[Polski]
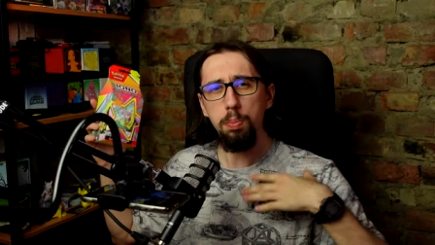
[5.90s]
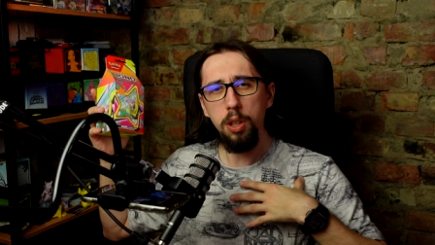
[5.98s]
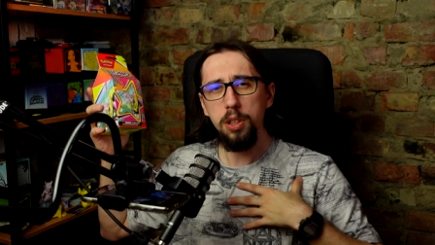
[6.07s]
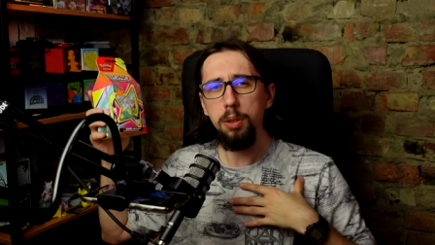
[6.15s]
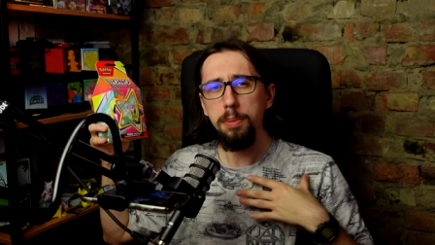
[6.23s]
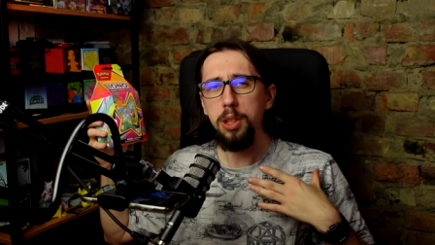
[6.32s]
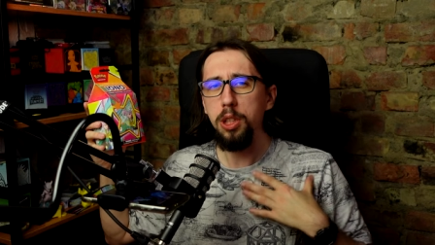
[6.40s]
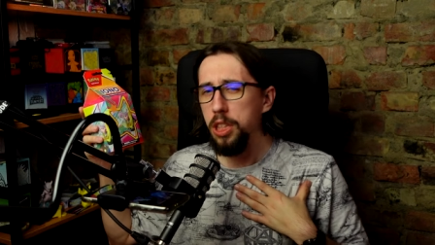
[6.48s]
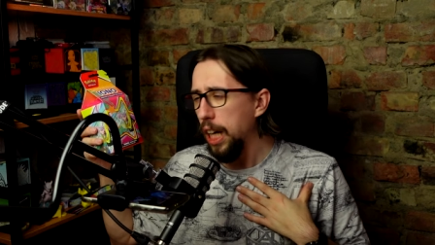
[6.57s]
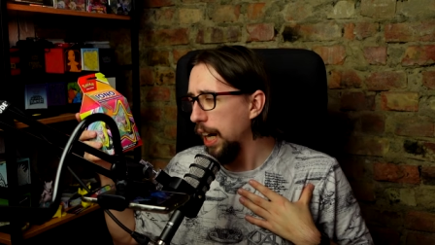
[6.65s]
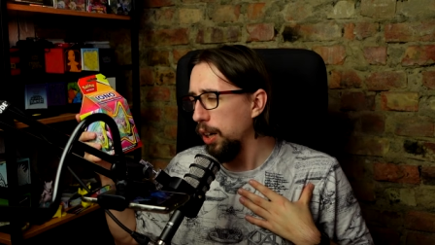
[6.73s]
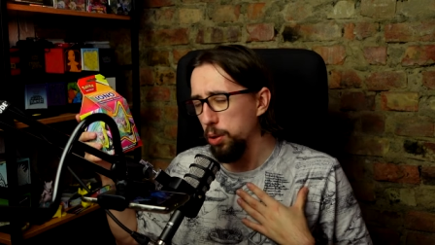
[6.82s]
mogę zrobić
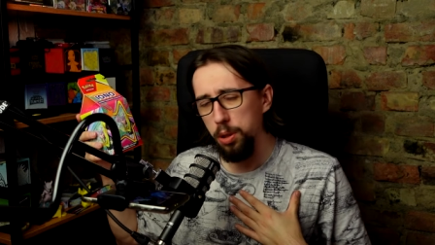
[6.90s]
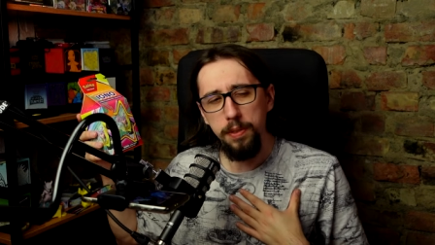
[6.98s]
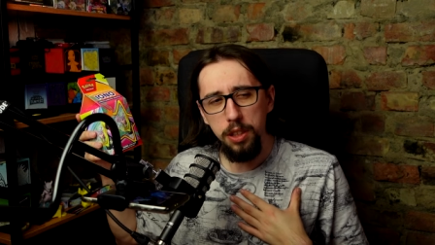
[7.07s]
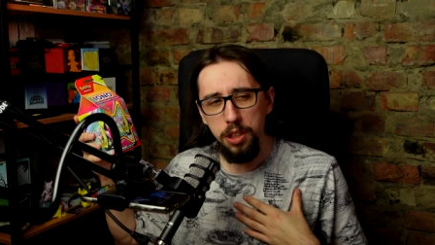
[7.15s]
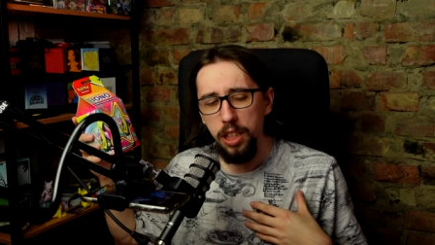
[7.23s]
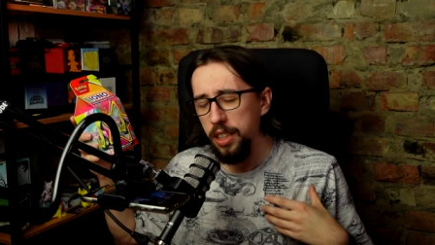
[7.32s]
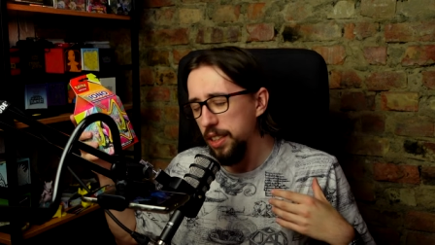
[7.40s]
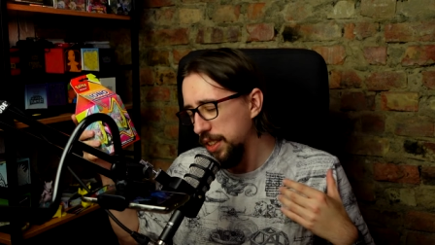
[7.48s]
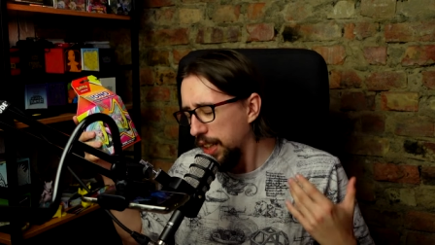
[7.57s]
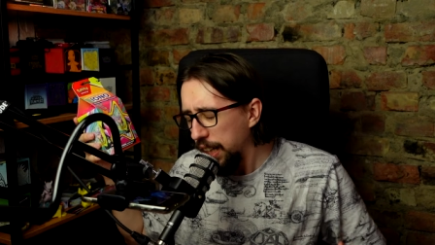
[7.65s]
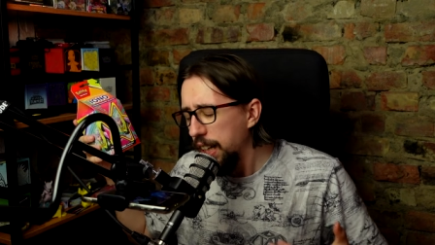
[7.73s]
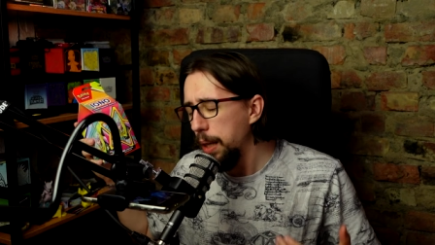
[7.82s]
ja, oczywiście jeden z
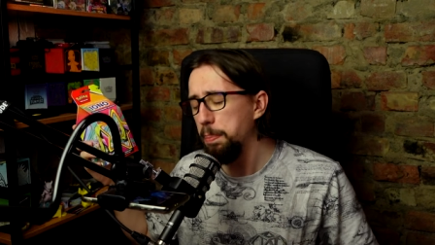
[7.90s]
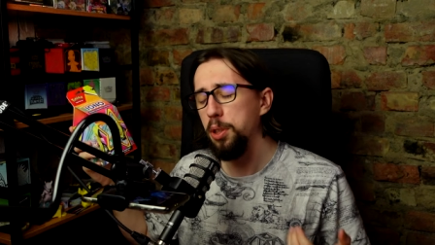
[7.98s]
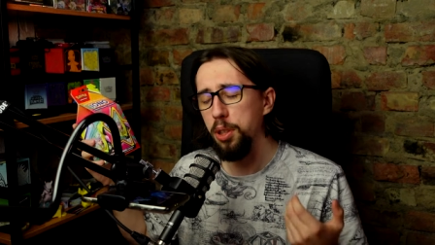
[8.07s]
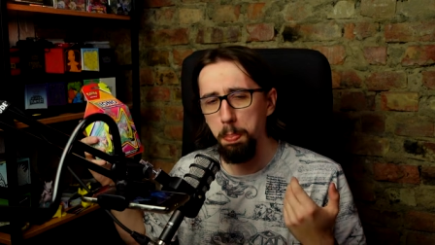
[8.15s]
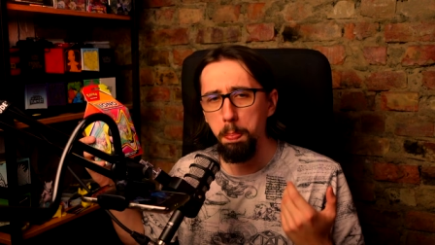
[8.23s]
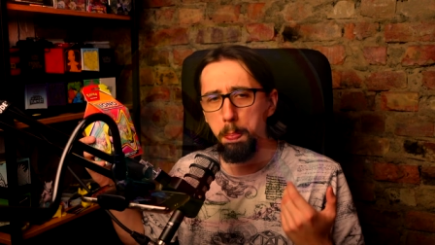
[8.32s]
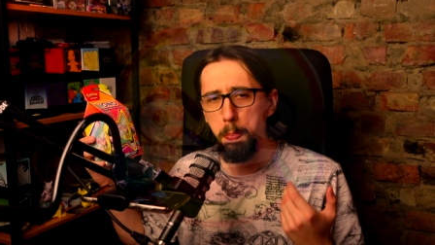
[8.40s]
najlepszych